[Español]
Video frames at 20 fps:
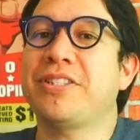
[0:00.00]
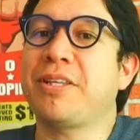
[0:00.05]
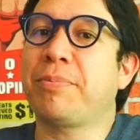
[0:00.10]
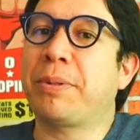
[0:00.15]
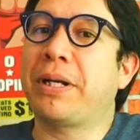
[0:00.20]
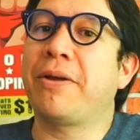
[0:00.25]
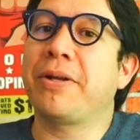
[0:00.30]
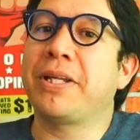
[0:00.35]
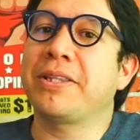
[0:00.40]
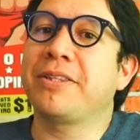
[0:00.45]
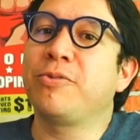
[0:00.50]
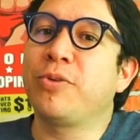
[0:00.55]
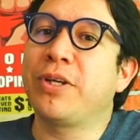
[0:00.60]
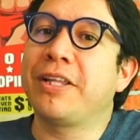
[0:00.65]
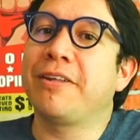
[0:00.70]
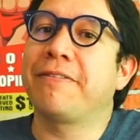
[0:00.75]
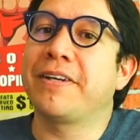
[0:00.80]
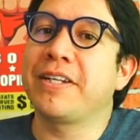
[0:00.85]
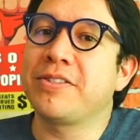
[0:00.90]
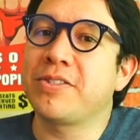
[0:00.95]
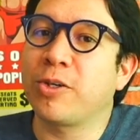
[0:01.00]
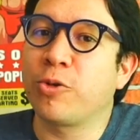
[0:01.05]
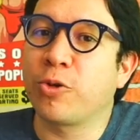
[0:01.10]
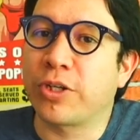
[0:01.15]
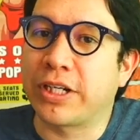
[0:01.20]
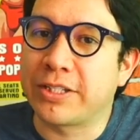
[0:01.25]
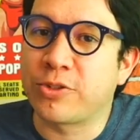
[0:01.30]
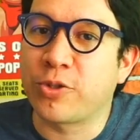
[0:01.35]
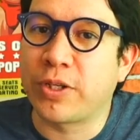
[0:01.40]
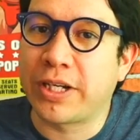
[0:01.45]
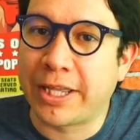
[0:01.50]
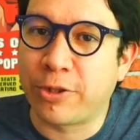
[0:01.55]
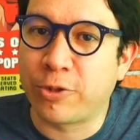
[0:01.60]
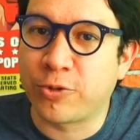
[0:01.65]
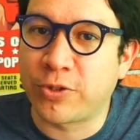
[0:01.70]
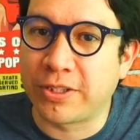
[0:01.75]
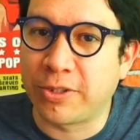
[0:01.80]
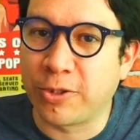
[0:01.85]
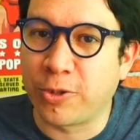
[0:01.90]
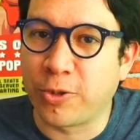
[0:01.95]
palabra tiene una diferencia con relación a las
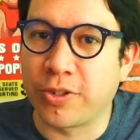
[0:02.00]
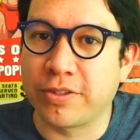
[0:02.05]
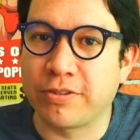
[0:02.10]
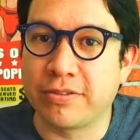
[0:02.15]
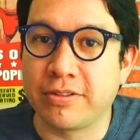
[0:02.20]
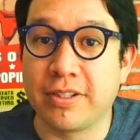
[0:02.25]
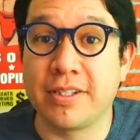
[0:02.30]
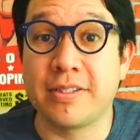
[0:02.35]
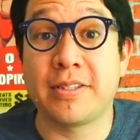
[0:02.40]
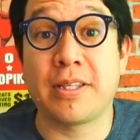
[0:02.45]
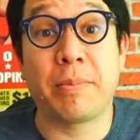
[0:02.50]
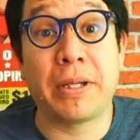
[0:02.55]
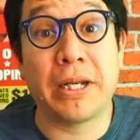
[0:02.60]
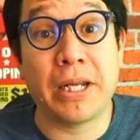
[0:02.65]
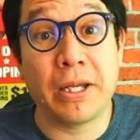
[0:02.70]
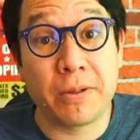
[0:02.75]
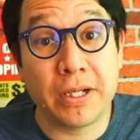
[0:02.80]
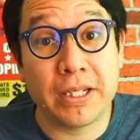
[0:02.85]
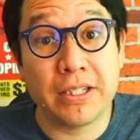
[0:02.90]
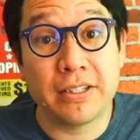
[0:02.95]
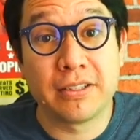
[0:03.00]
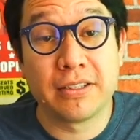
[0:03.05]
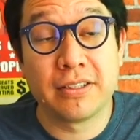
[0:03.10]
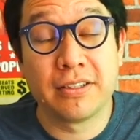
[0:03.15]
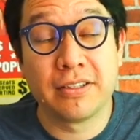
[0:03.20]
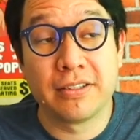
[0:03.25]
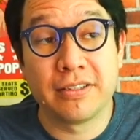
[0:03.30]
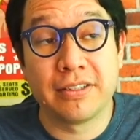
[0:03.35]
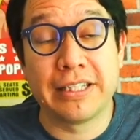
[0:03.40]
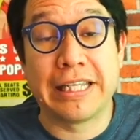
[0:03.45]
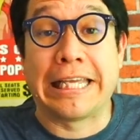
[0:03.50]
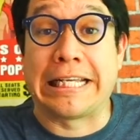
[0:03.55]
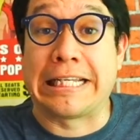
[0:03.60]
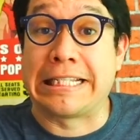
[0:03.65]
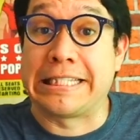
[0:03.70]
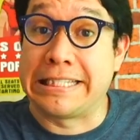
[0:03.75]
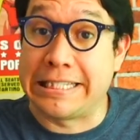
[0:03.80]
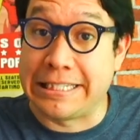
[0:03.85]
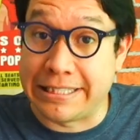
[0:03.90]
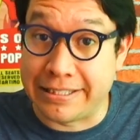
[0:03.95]
dos anteriores. Esta palabra
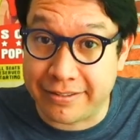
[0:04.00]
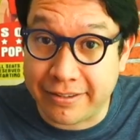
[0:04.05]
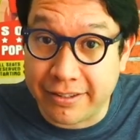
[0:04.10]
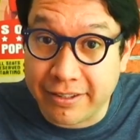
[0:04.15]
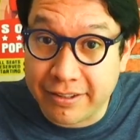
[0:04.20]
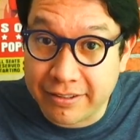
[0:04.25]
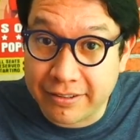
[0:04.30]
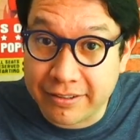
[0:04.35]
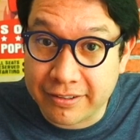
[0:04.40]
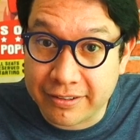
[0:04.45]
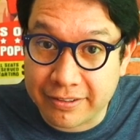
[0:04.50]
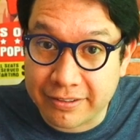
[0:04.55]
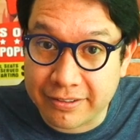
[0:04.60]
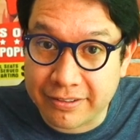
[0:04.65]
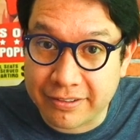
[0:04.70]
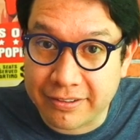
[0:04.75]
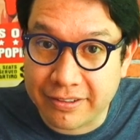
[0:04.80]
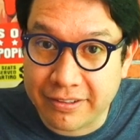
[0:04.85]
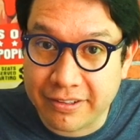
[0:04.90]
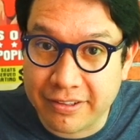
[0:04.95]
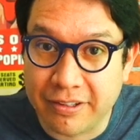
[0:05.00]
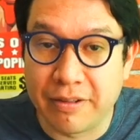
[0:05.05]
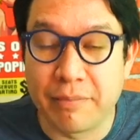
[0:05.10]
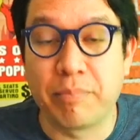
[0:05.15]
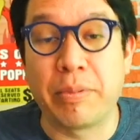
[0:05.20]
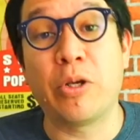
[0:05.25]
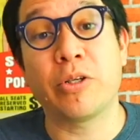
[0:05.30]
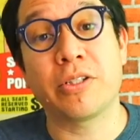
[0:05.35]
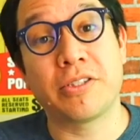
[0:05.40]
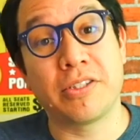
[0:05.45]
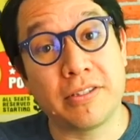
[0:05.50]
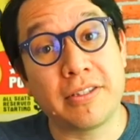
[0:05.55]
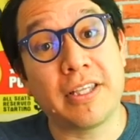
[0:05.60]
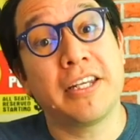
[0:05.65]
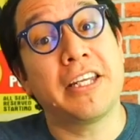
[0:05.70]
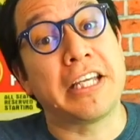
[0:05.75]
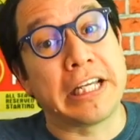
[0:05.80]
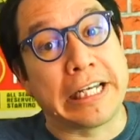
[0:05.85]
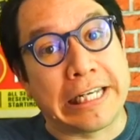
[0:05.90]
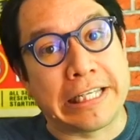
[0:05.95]
existe. Pero existe
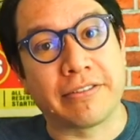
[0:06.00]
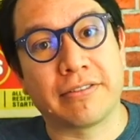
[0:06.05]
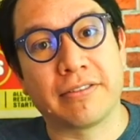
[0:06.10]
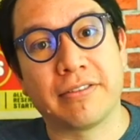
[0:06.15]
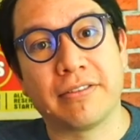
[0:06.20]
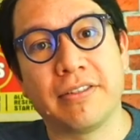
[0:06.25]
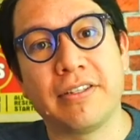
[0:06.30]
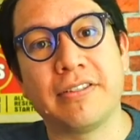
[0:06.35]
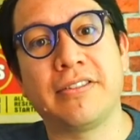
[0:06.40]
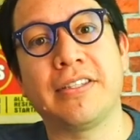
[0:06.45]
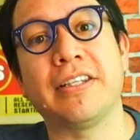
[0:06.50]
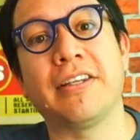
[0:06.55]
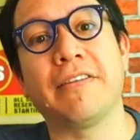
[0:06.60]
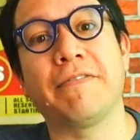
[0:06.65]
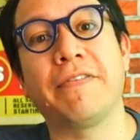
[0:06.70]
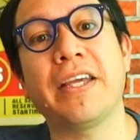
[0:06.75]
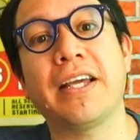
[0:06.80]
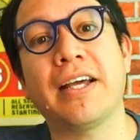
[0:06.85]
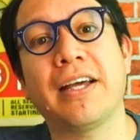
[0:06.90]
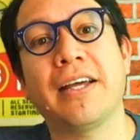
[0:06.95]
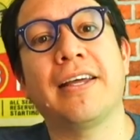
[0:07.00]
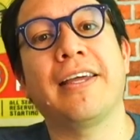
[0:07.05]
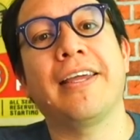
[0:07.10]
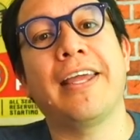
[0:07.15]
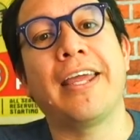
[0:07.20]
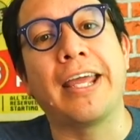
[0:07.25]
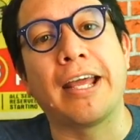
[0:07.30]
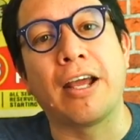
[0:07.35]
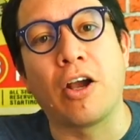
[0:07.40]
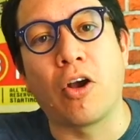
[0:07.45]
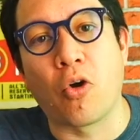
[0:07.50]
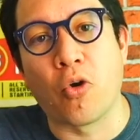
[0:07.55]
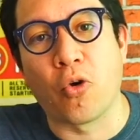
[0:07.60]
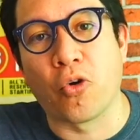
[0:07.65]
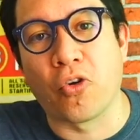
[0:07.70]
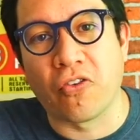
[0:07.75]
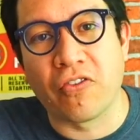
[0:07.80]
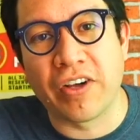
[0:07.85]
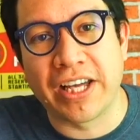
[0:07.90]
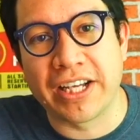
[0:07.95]
en inglés y significa
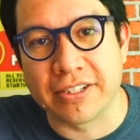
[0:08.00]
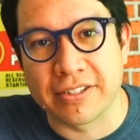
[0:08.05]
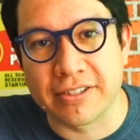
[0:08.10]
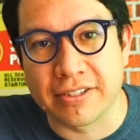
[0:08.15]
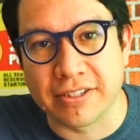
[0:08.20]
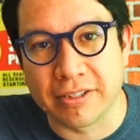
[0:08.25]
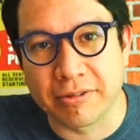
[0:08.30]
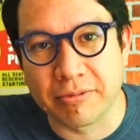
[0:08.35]
encorvarse.